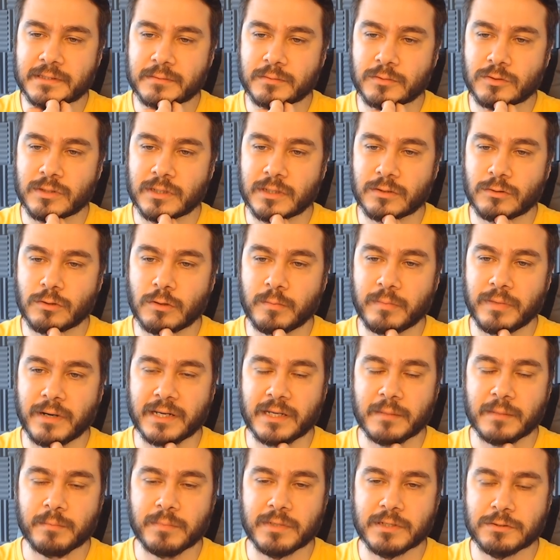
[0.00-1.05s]
Bunları
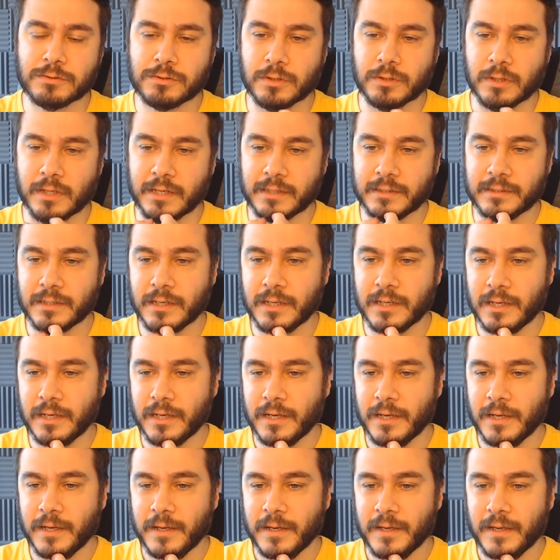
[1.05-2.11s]
toparlayıp basıyorlar.
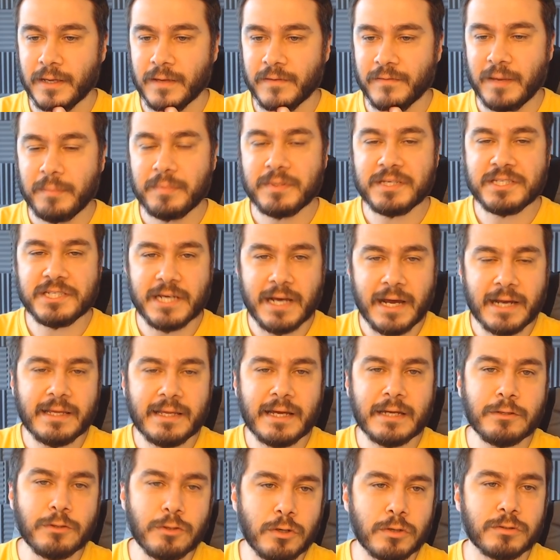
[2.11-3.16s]
Ve hep
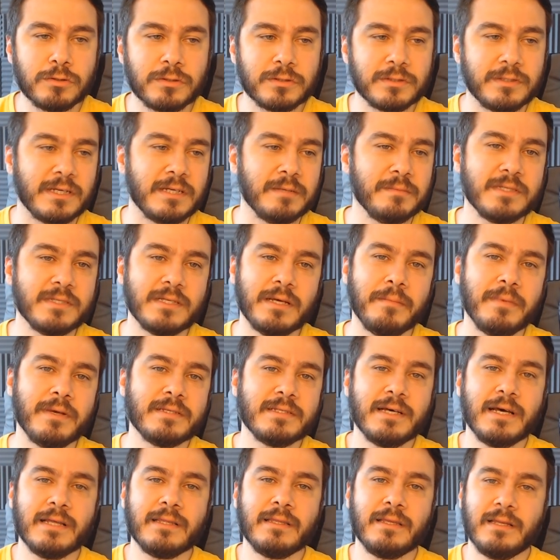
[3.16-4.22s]
içeriden gördüklerimiz hemen
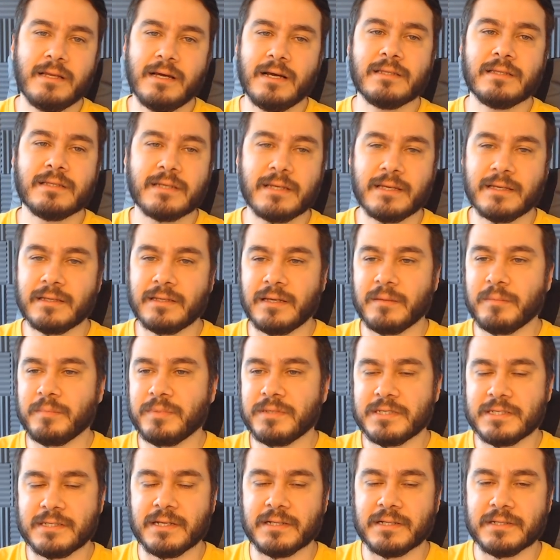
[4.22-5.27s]
zaten artık
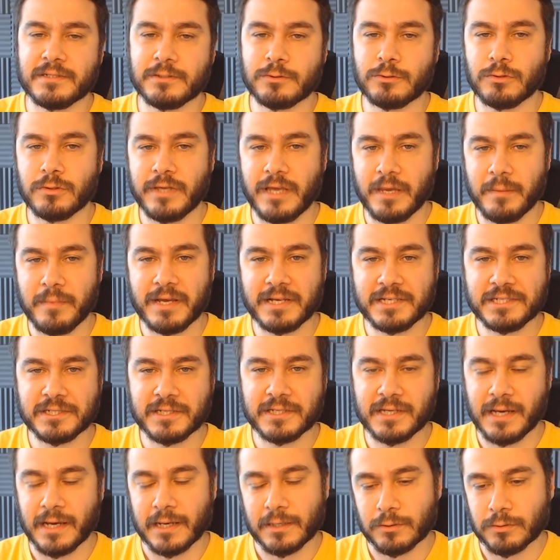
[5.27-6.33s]
hepinizin alıştığı o yemek
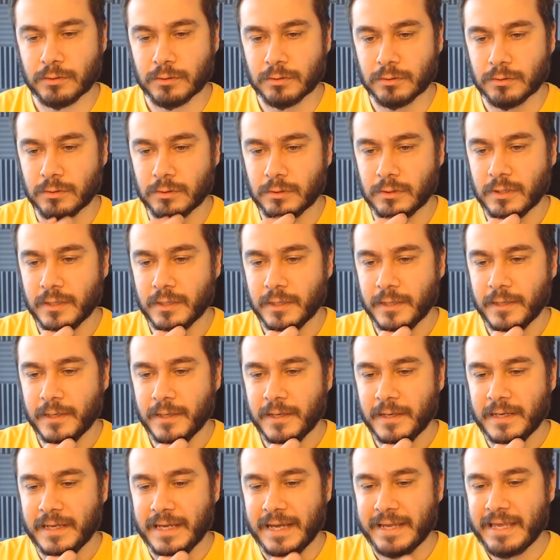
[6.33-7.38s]
şikayeti oldu.
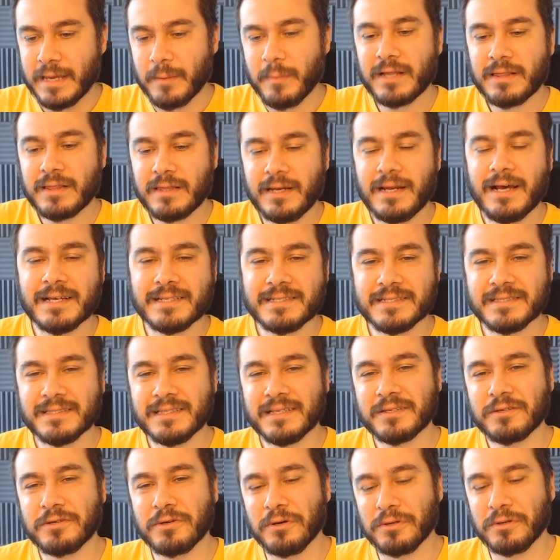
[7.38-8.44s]
Ya yemekler aslında
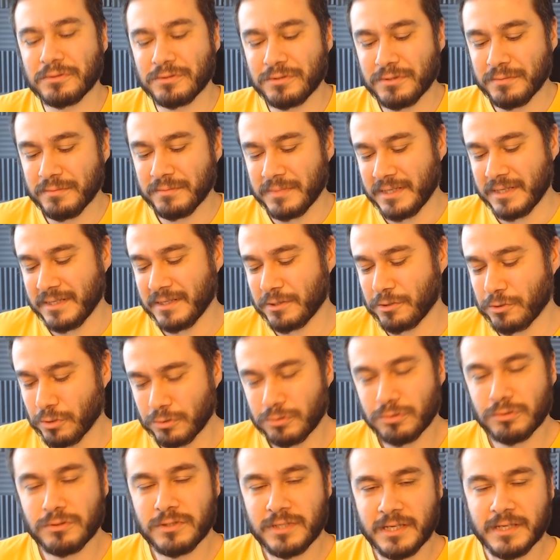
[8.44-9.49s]
gördüğüm hani
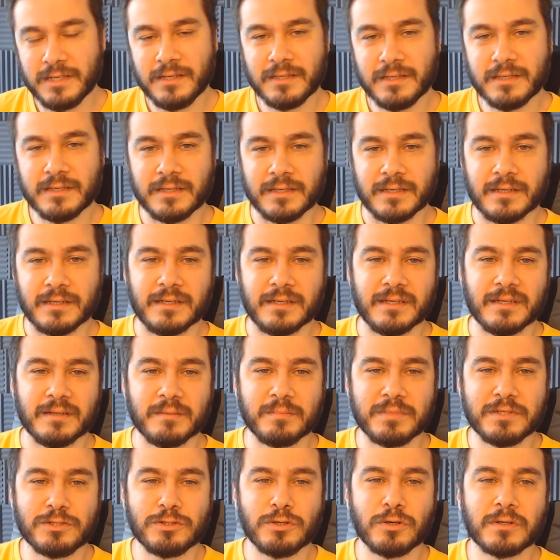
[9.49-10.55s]
kötü değil. E,
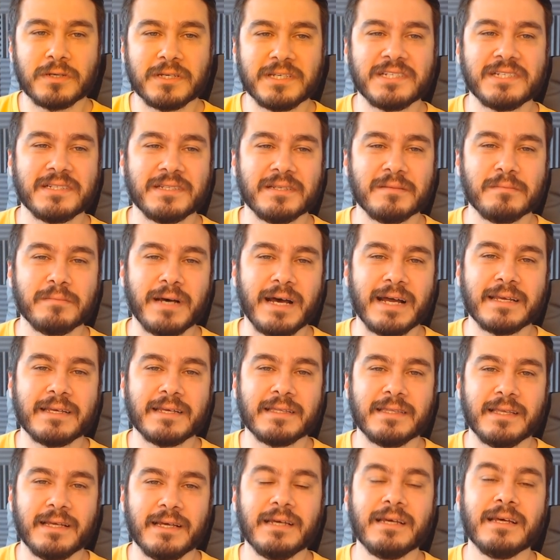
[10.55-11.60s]
Birçok kişinin
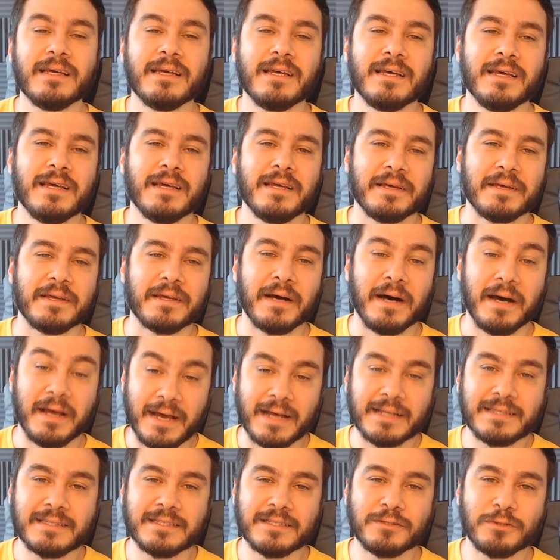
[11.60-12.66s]
belki de e,
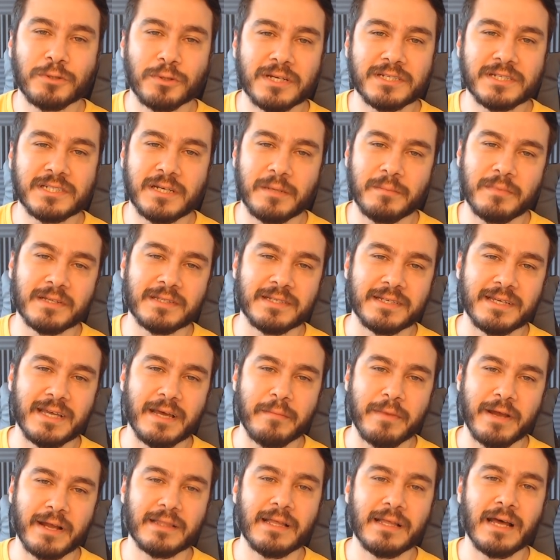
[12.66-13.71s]
hayatında ulaşamadığı
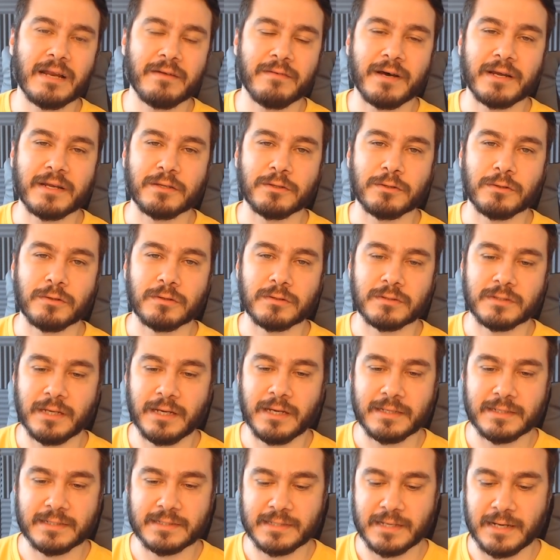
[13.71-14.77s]
yemekler var yine orada.
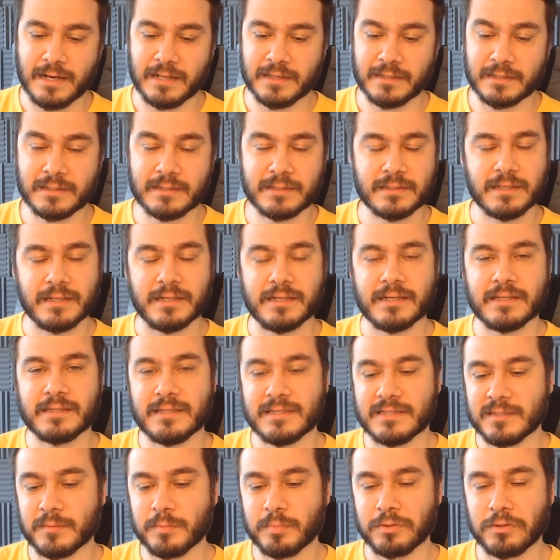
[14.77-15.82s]
Hani sağlık
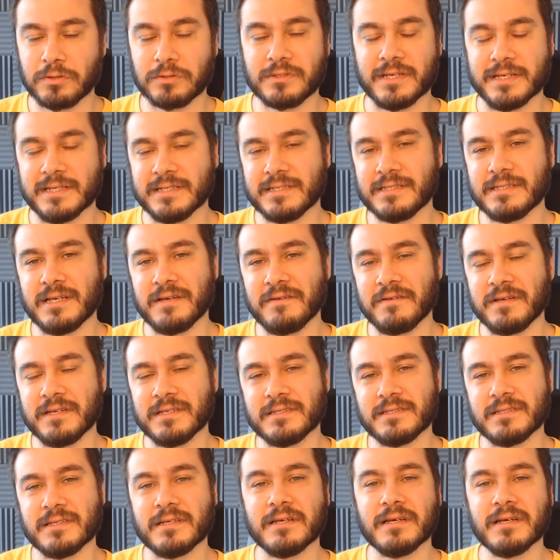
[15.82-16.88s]
kalitesi, protein
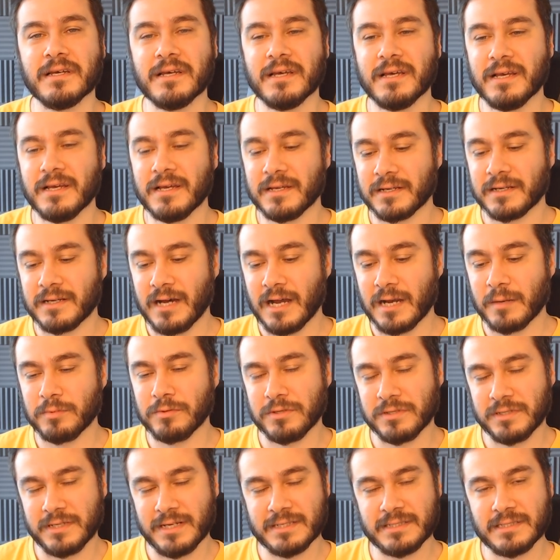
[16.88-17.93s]
seviyesi,
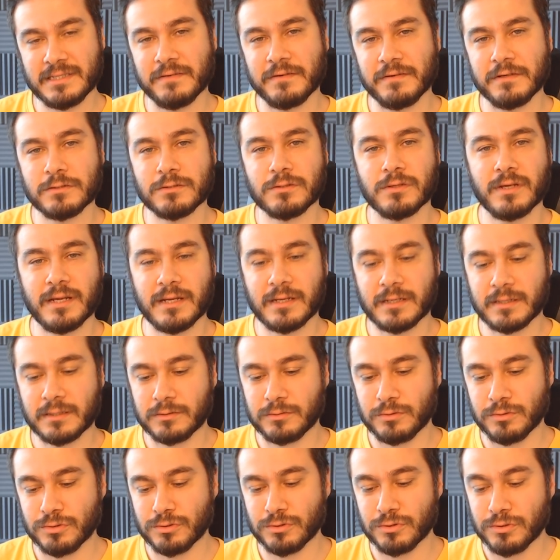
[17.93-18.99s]
karbonhidrat seviyesi olarak
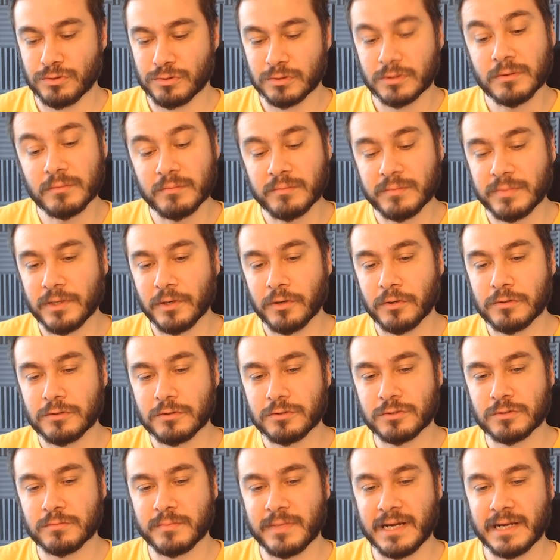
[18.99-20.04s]
düzgün bir
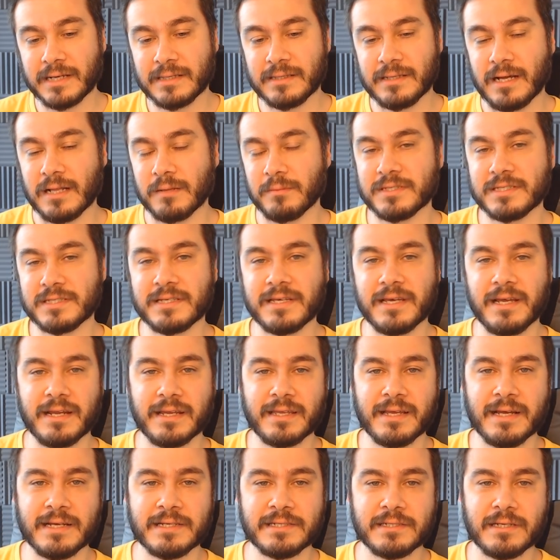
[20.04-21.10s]
oyuncunun belki de alması
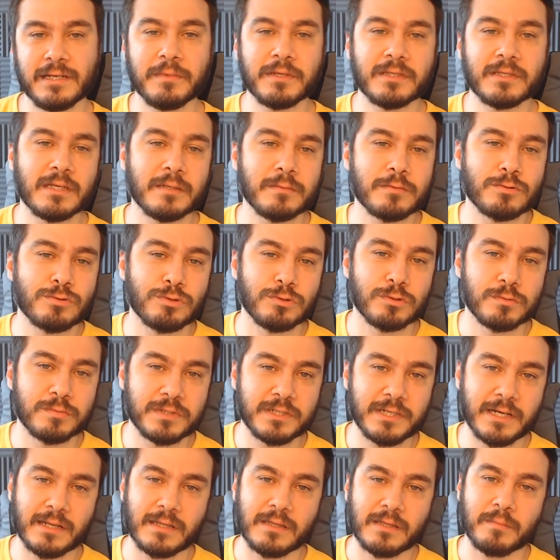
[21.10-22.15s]
gereken şeyler ama tabii sunum
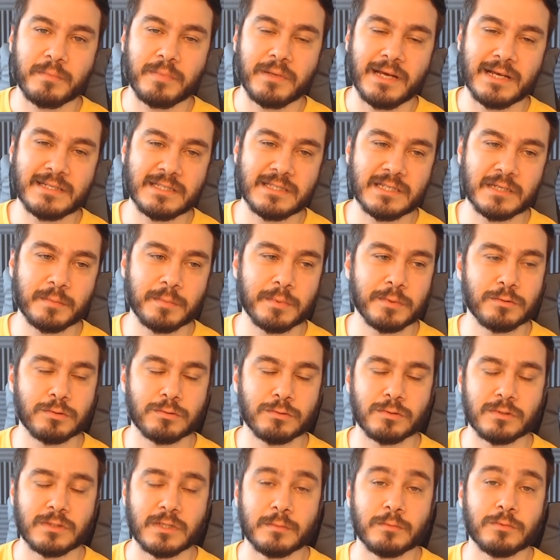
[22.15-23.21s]
şekli plastik bir
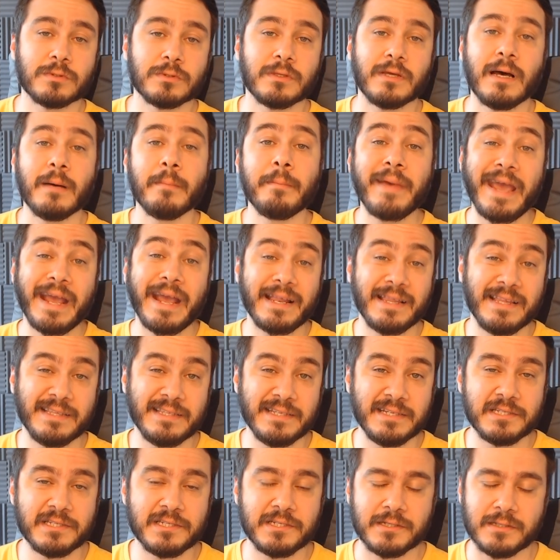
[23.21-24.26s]
kutuda muhtemelen
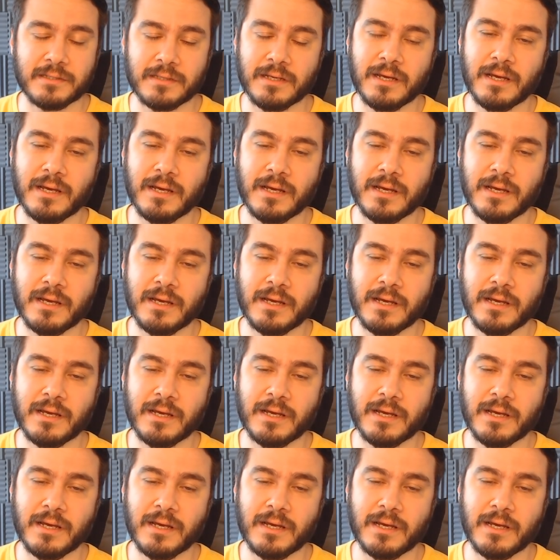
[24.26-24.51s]
beklediği için